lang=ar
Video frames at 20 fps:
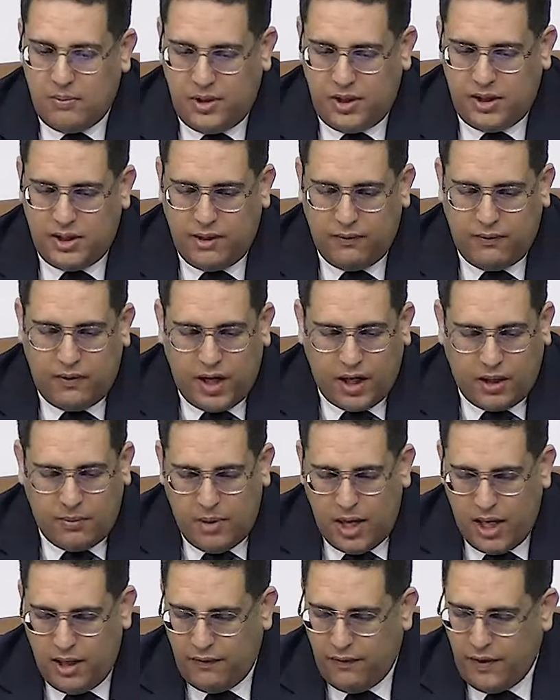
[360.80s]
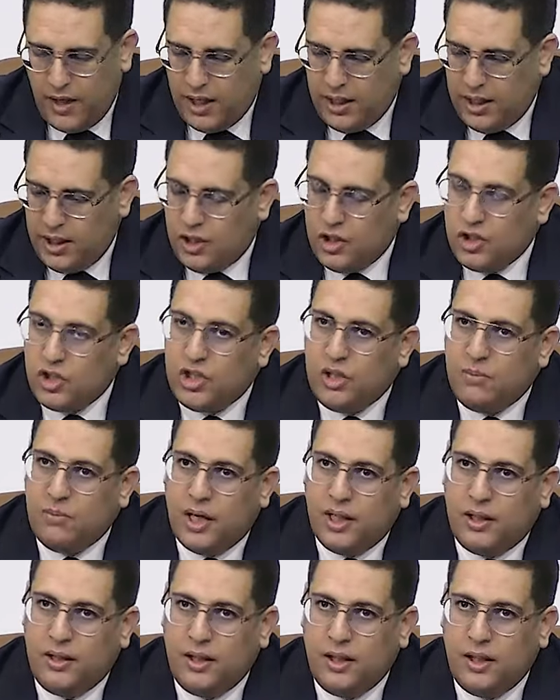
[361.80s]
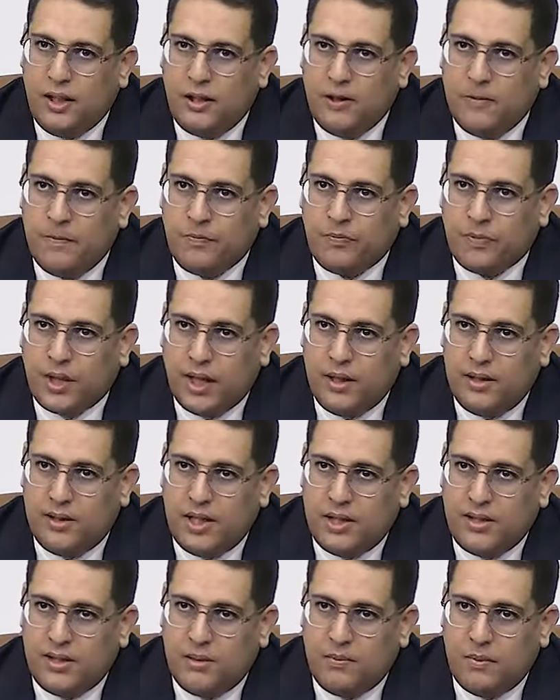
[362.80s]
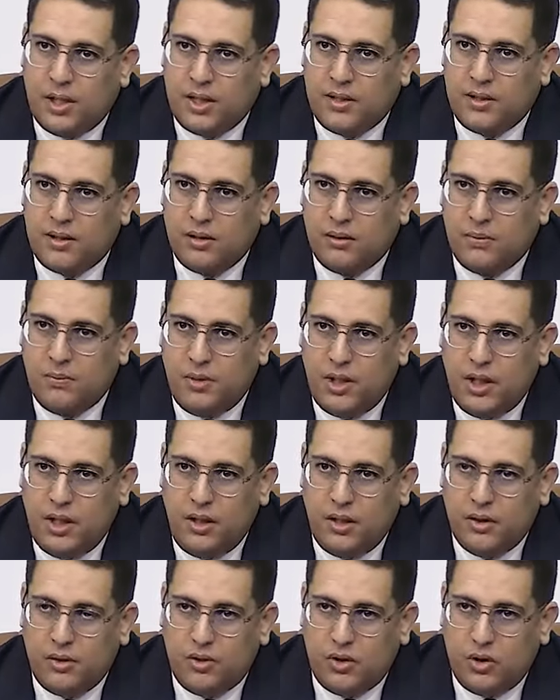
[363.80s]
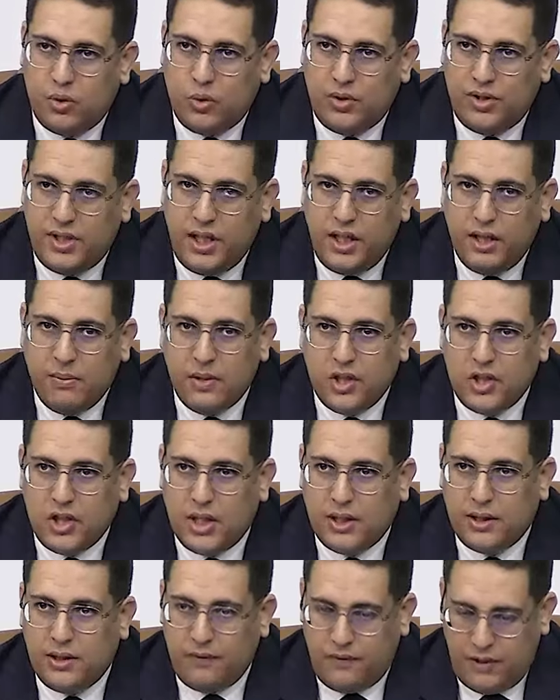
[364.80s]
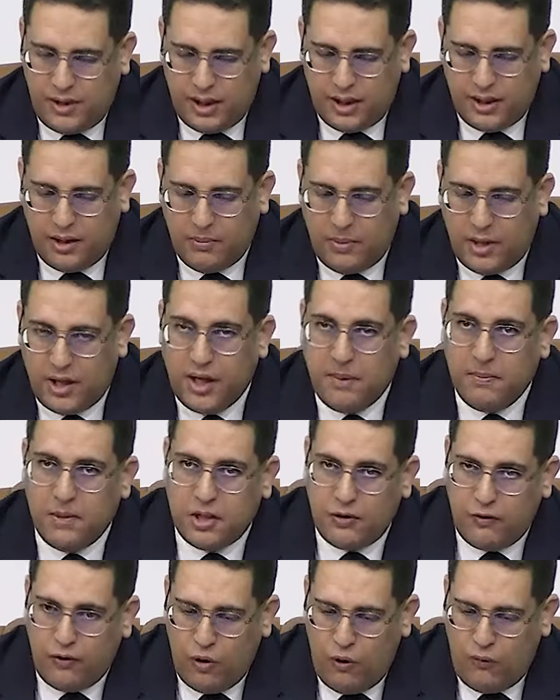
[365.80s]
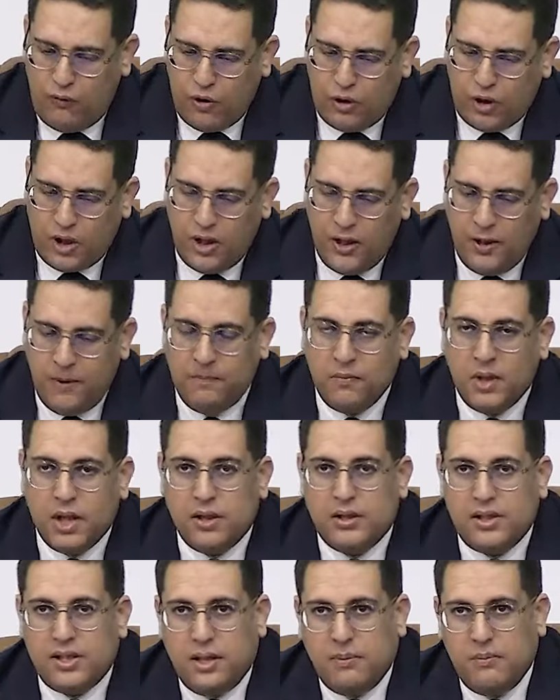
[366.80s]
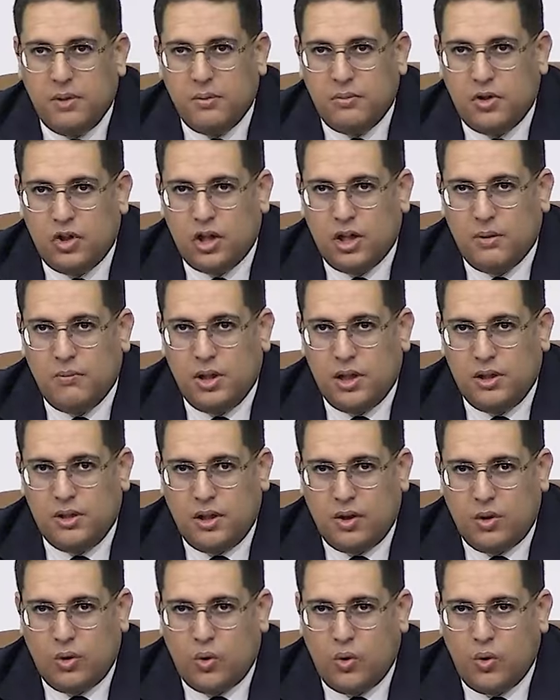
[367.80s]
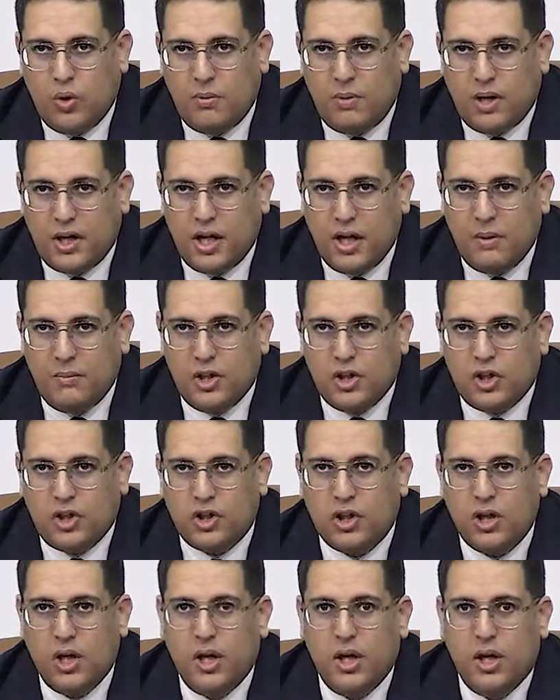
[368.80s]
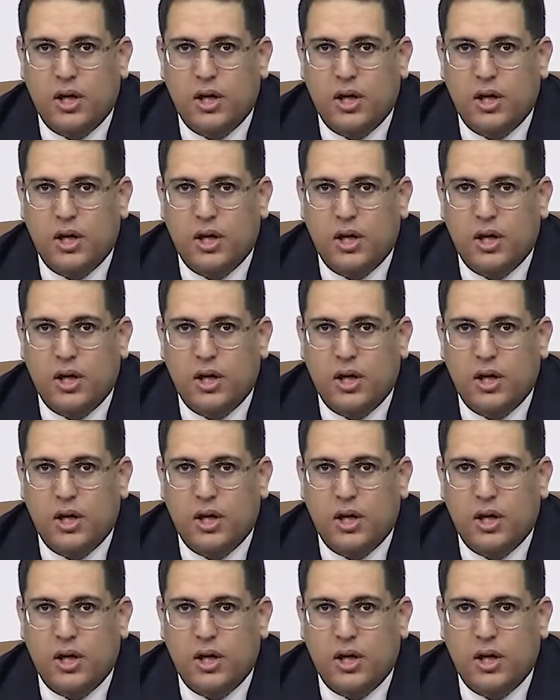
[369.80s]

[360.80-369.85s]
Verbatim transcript: باتفاق مع الفاعلين الاجتماعيين التزمت بتوسيع مجال تنفيذ هذا البرنامج في افق التعميم الشامل ديالو هو برنامج